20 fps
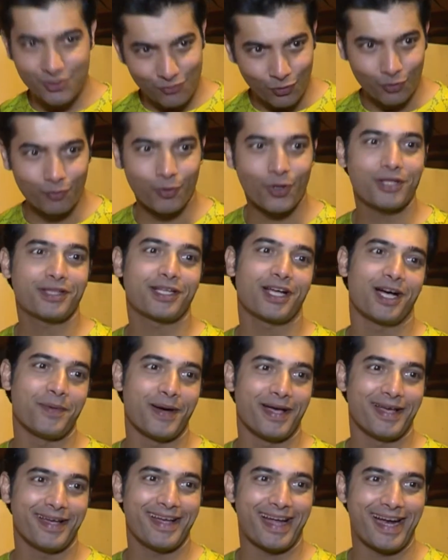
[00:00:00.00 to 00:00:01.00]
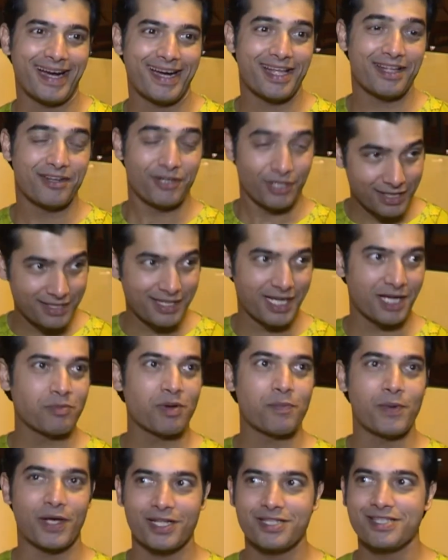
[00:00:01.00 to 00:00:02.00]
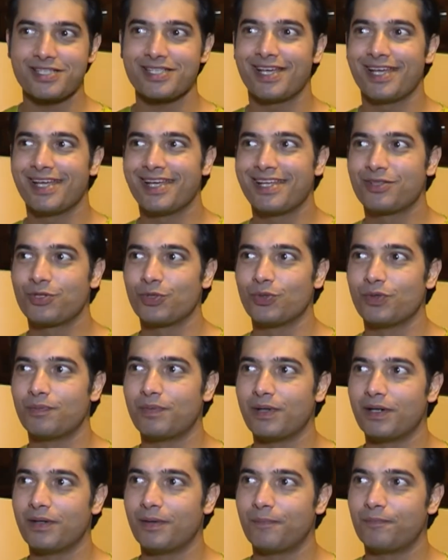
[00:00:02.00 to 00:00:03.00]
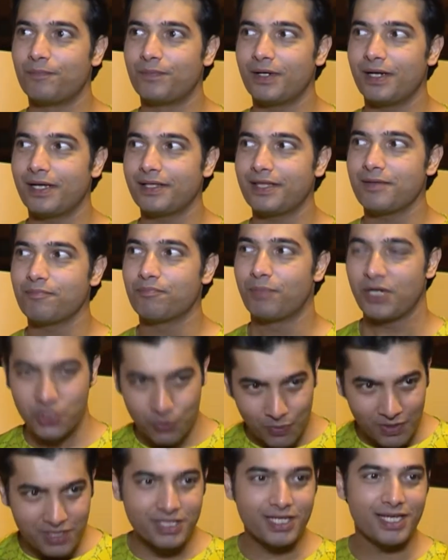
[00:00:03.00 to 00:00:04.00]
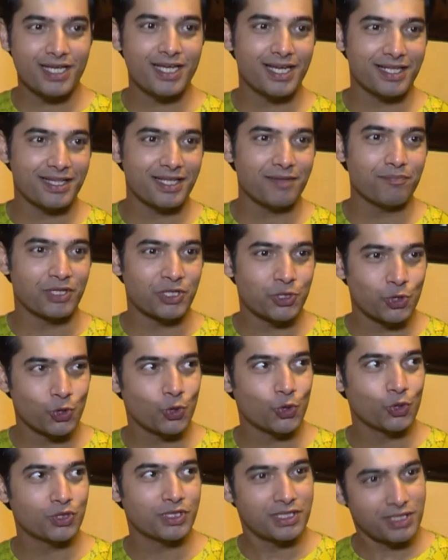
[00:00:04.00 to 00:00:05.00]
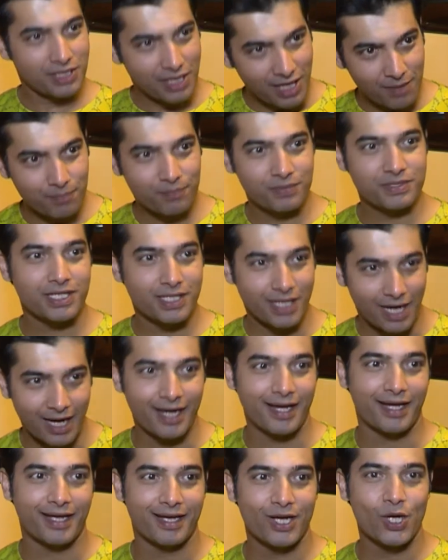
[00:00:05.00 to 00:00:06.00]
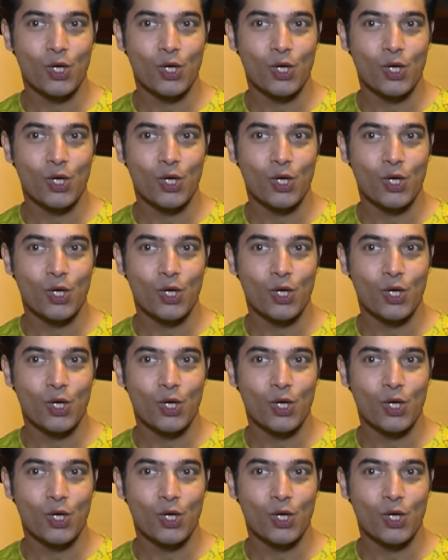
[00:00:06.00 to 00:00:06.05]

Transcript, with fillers: वो बहुत काम आया एंड आई रियली थैंक माई पेरेंट्स तो आई थिंक बचपन से ही आई थिंक बच्चों को जितना आप सिखाएं